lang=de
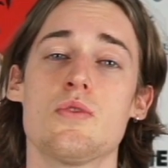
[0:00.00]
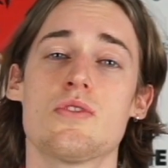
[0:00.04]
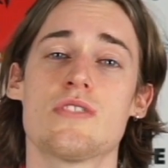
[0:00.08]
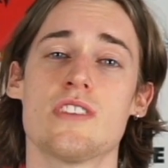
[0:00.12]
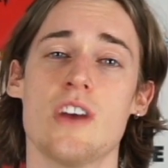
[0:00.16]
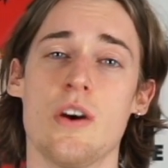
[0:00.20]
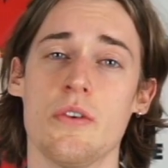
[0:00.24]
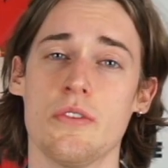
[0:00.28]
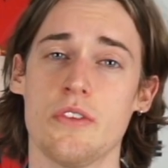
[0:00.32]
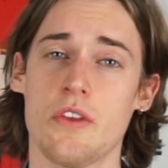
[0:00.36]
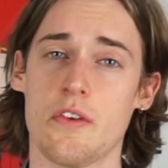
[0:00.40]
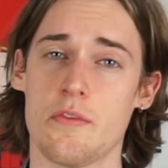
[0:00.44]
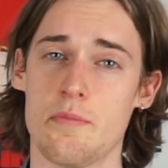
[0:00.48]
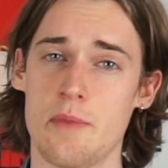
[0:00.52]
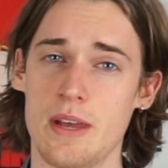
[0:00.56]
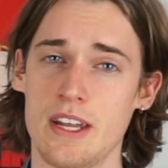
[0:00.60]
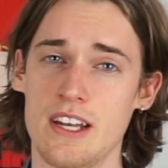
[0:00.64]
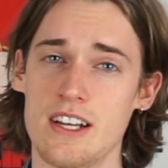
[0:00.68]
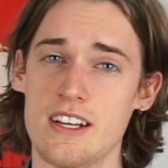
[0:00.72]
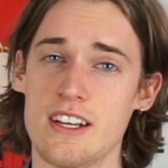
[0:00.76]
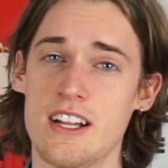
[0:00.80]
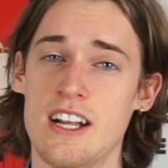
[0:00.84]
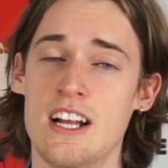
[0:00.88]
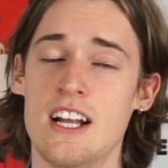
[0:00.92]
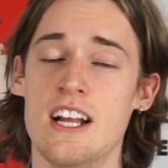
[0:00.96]
Sound of
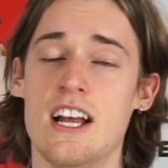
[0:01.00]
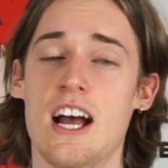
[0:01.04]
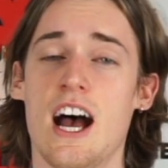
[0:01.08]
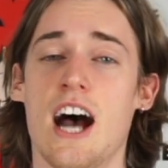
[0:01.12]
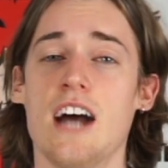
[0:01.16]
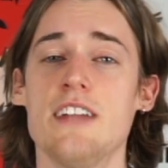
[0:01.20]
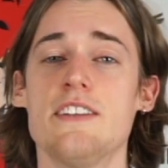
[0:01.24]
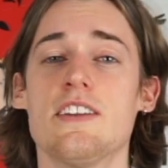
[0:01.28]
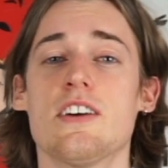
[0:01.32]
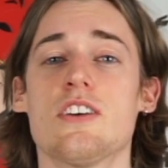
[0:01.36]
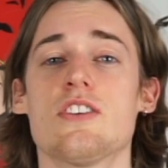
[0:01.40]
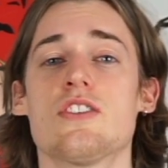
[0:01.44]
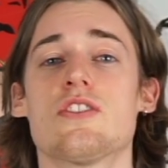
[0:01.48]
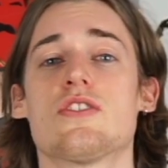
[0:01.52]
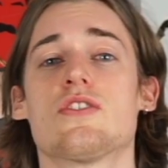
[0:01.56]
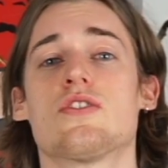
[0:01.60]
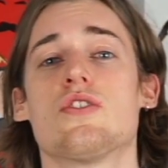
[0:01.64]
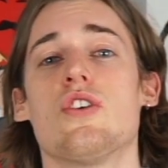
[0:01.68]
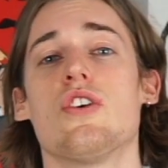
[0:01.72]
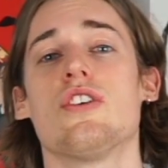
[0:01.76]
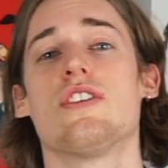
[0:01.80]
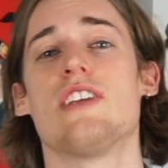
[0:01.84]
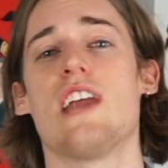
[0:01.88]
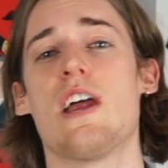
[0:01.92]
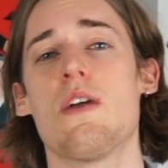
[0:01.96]
Metal hatte
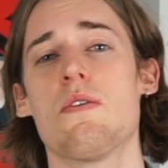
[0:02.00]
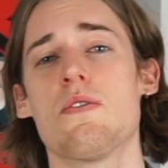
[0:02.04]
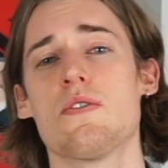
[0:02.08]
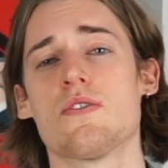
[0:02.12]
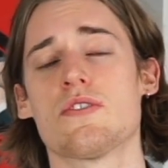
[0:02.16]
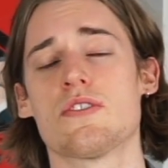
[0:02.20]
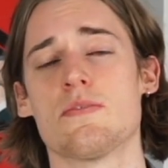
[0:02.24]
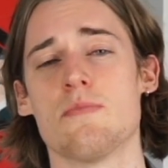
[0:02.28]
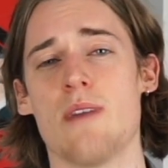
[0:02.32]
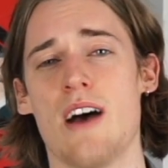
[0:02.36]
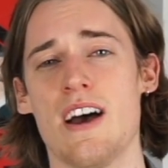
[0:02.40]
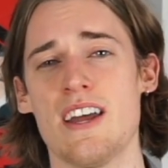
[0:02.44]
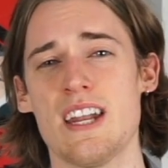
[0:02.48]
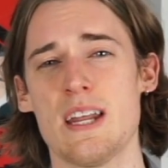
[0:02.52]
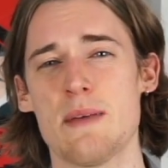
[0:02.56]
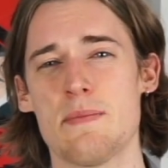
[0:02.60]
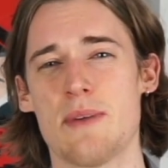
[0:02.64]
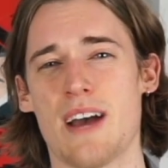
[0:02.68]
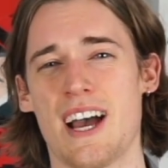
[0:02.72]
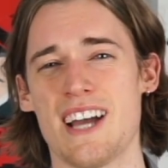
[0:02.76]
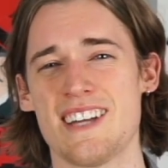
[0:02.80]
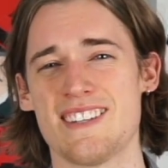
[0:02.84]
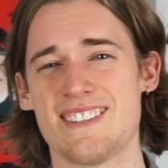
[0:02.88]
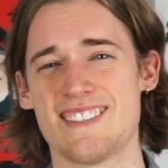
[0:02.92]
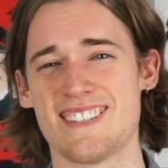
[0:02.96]
Regisseur Darius Marder
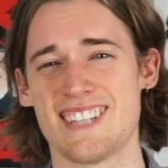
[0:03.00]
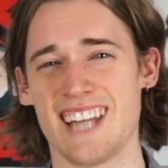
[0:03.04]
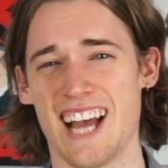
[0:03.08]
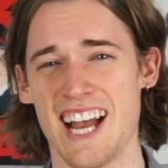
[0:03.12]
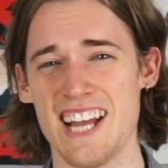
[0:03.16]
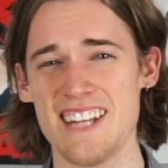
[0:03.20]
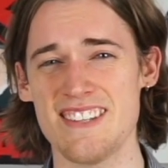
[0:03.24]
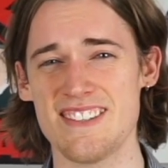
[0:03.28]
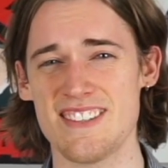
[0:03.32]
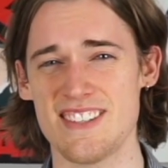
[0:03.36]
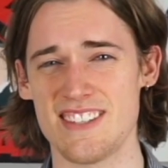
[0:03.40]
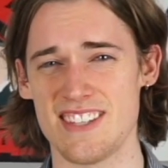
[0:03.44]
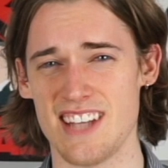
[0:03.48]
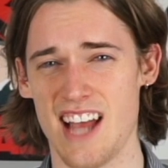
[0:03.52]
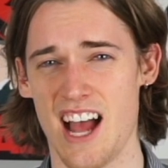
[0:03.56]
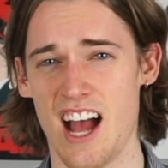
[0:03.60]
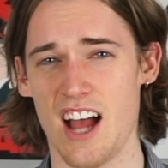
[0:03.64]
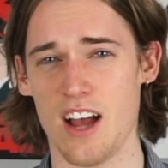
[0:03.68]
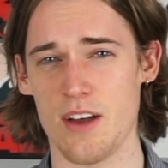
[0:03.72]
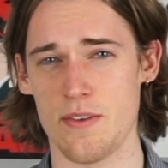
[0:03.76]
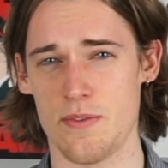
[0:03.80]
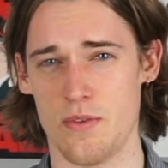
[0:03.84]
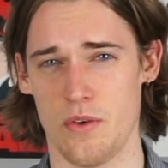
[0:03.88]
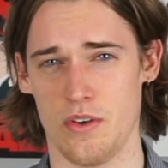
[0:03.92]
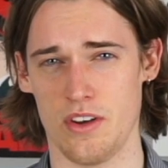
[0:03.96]
bereits 13
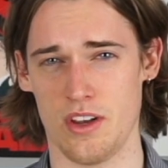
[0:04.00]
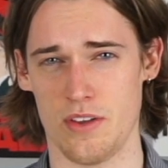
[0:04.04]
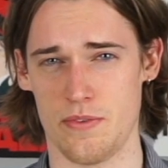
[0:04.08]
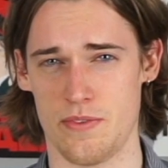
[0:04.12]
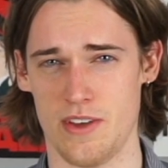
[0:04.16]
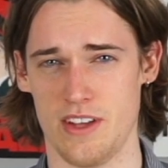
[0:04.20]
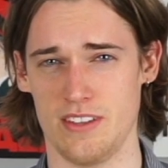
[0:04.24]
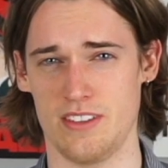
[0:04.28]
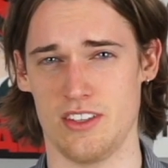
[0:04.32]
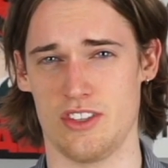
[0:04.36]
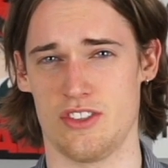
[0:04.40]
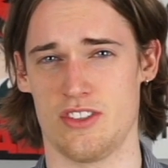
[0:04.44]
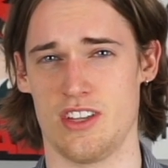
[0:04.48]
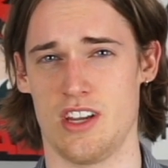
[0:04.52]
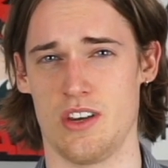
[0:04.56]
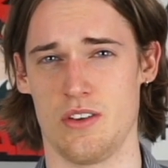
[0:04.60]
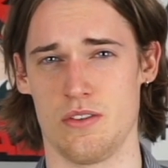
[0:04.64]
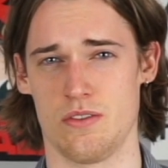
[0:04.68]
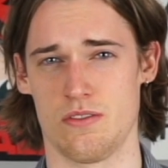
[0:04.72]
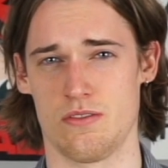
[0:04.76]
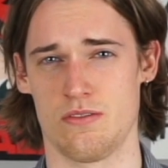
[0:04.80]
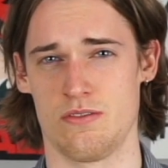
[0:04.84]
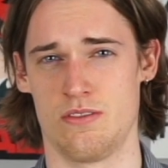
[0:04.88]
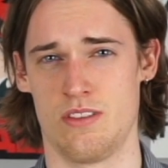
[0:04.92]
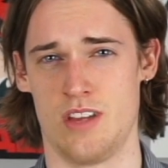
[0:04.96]
Jahre vor der
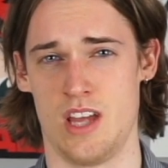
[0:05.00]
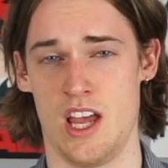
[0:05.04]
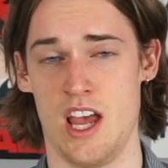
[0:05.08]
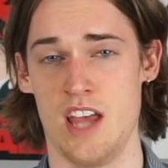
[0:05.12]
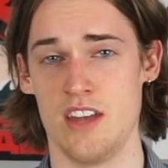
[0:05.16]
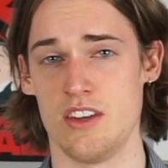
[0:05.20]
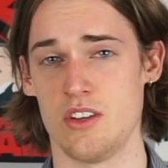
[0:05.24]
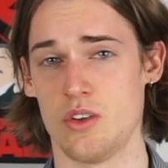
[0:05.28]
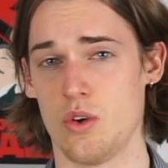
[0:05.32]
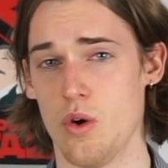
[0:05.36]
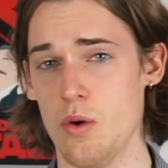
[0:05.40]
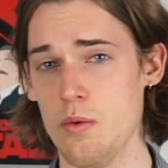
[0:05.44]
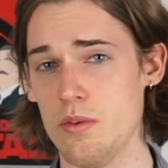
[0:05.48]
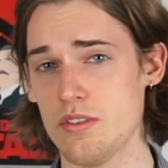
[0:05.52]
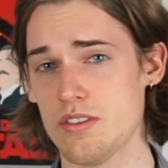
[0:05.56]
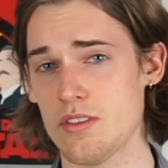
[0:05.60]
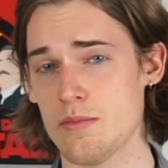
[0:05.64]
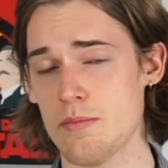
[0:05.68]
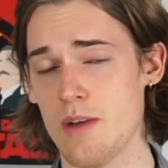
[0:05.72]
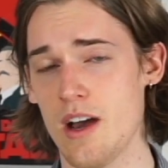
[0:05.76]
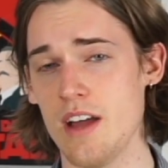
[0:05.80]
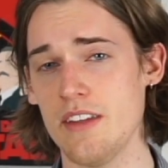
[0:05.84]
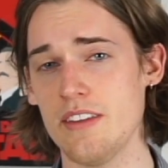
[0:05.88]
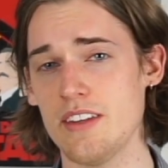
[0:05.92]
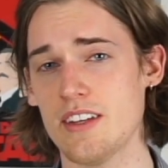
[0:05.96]
Fertigstellung. Die grobe
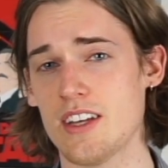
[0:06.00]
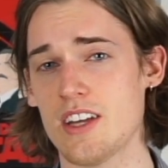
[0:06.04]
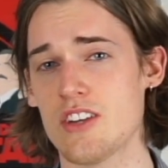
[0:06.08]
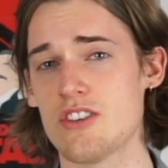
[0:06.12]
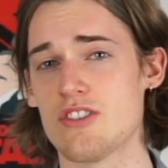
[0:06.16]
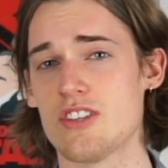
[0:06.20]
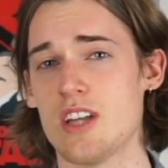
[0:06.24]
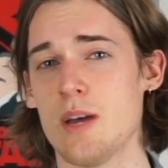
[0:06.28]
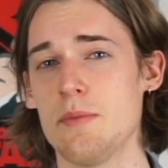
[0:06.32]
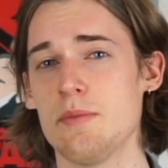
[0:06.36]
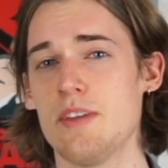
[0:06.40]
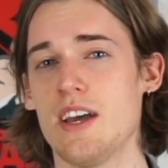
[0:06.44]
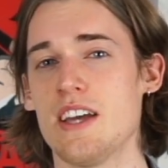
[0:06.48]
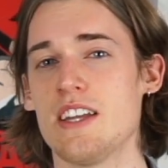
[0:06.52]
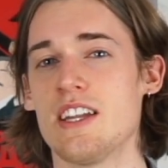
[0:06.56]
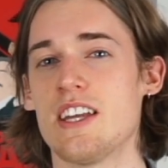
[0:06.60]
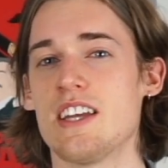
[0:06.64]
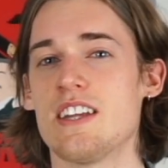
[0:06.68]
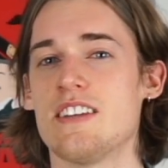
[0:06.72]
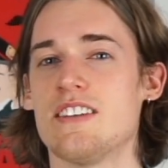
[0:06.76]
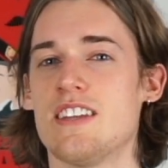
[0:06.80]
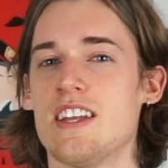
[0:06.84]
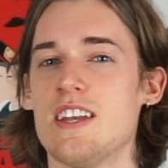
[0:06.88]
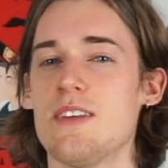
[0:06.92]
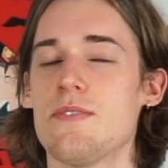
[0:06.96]
Thematik entstammte einer
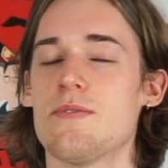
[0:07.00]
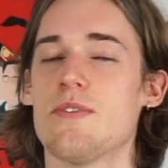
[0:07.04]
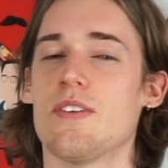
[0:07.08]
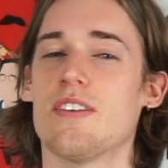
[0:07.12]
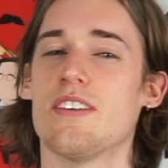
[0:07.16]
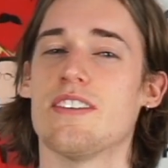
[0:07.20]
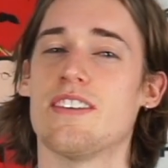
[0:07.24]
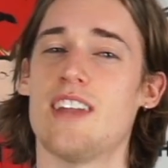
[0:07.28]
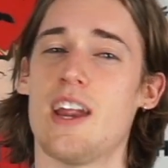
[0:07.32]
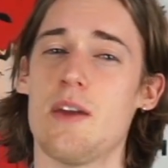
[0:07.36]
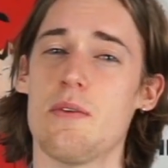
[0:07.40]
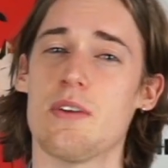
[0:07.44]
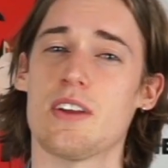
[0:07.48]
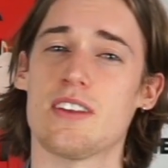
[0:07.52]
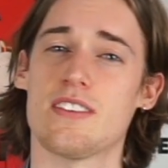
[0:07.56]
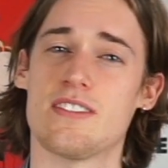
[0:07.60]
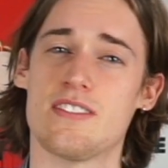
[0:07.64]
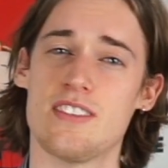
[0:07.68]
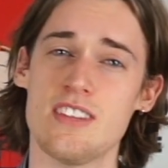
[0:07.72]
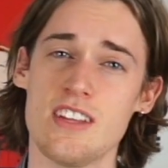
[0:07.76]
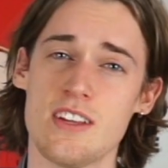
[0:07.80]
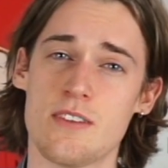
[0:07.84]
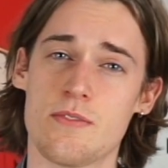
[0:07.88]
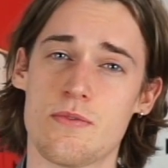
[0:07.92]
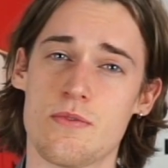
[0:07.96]
Idee von Derek
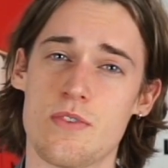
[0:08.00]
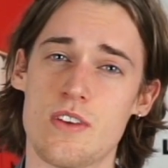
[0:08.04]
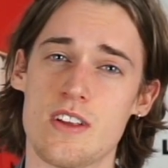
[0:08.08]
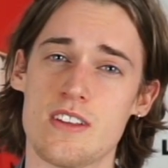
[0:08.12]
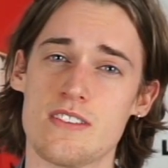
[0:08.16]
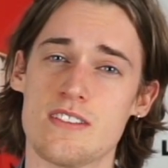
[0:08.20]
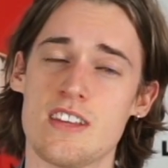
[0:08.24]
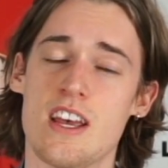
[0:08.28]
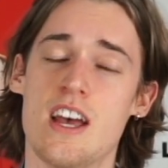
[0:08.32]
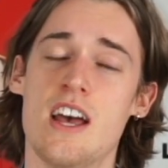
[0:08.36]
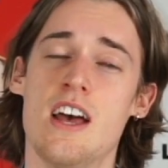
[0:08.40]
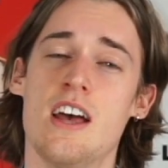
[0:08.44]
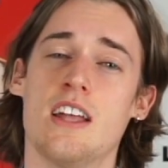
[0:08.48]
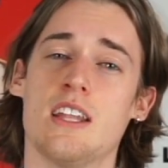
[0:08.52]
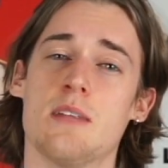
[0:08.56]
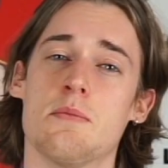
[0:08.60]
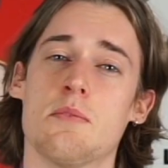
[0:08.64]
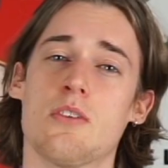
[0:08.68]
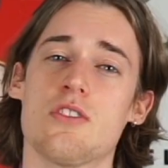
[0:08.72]
C. Friends, dem